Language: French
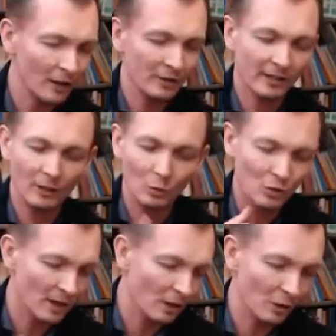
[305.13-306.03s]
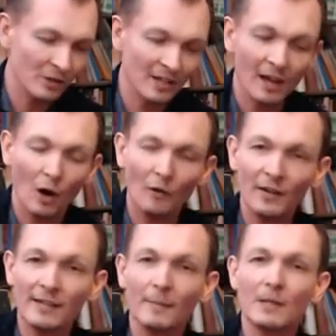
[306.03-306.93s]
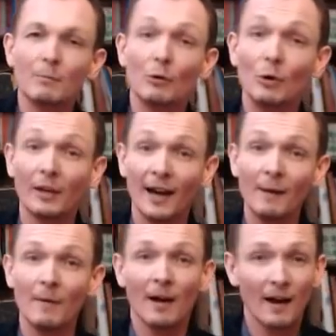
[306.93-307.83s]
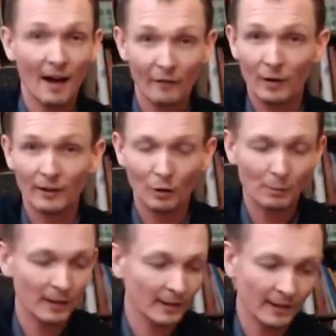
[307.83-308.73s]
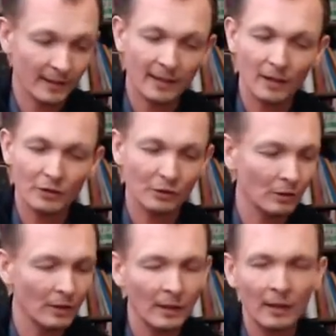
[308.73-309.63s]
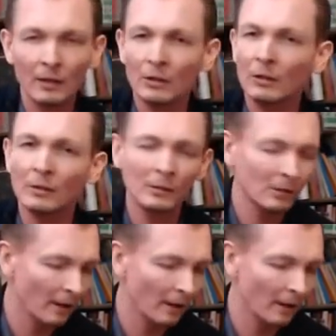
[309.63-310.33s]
dans cette nonchalance. En fait, c'est un petit peu le calme avant la tempête et il restera dans ce Hello,